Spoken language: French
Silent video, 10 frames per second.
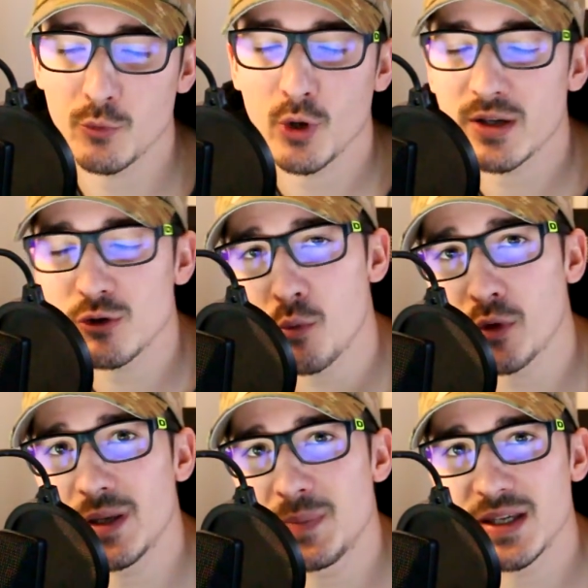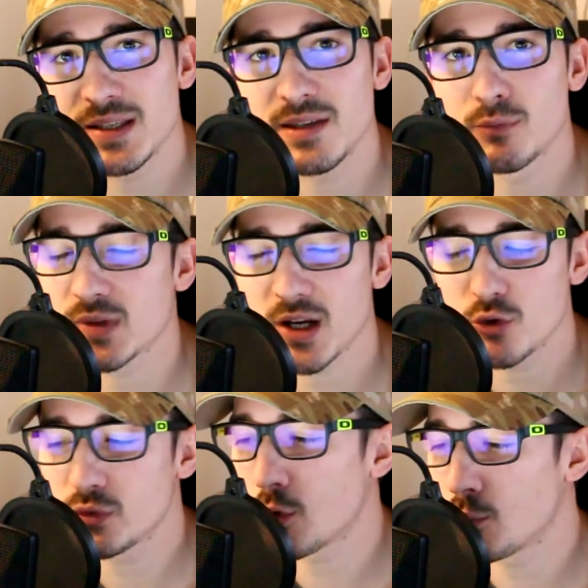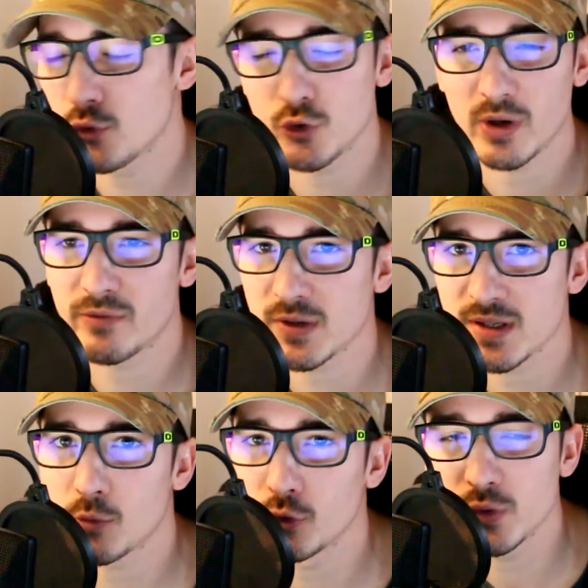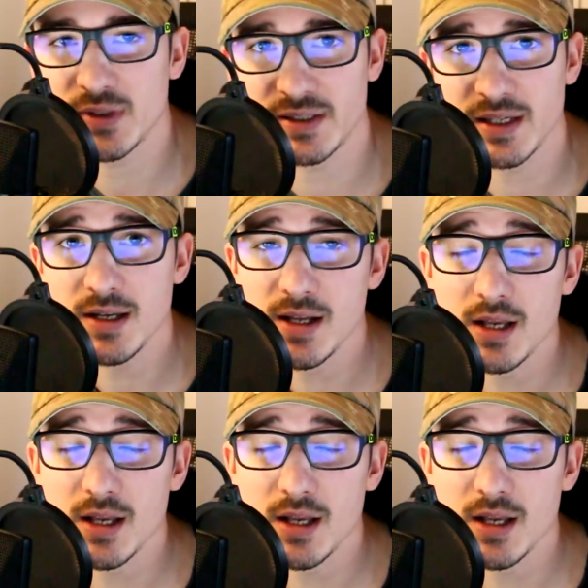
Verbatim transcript: Il y aura sûrement des pièces qui vont se rajouter en plus. J'aurai forcément d'autres idées